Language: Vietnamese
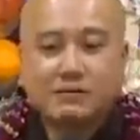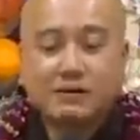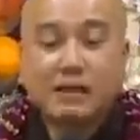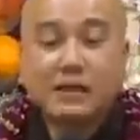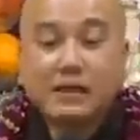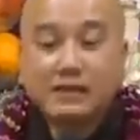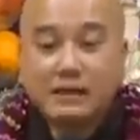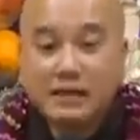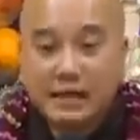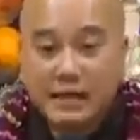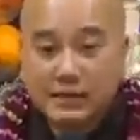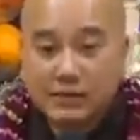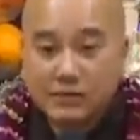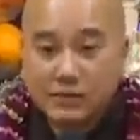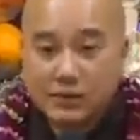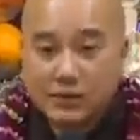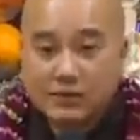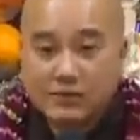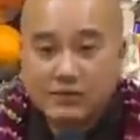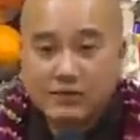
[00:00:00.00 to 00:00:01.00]
kinh
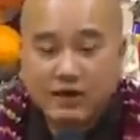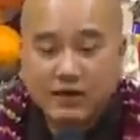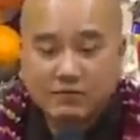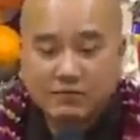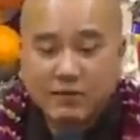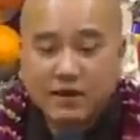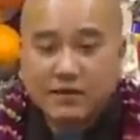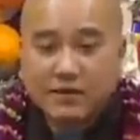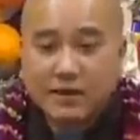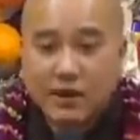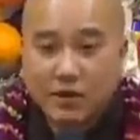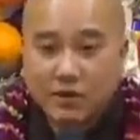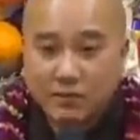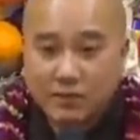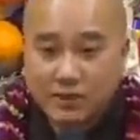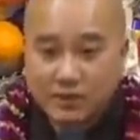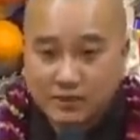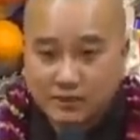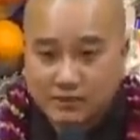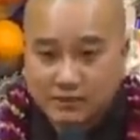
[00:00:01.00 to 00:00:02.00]
điển của Đức Phật bắt đầu
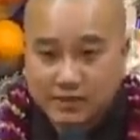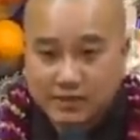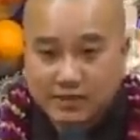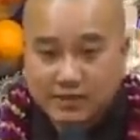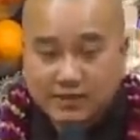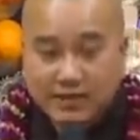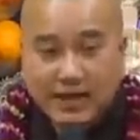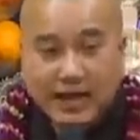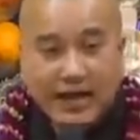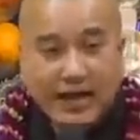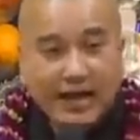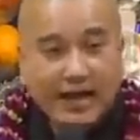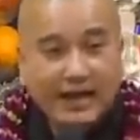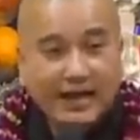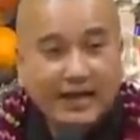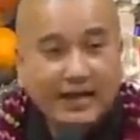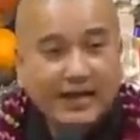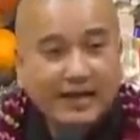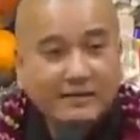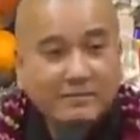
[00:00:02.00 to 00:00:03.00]
mới được viết ra
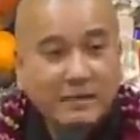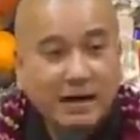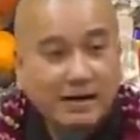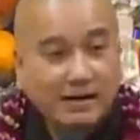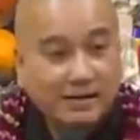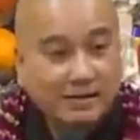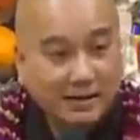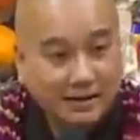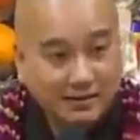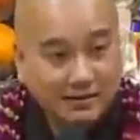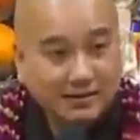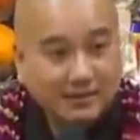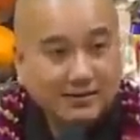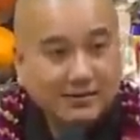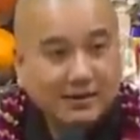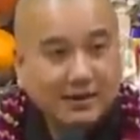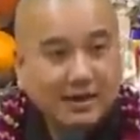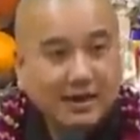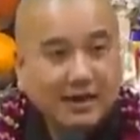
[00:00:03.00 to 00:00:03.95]
bằng chữ.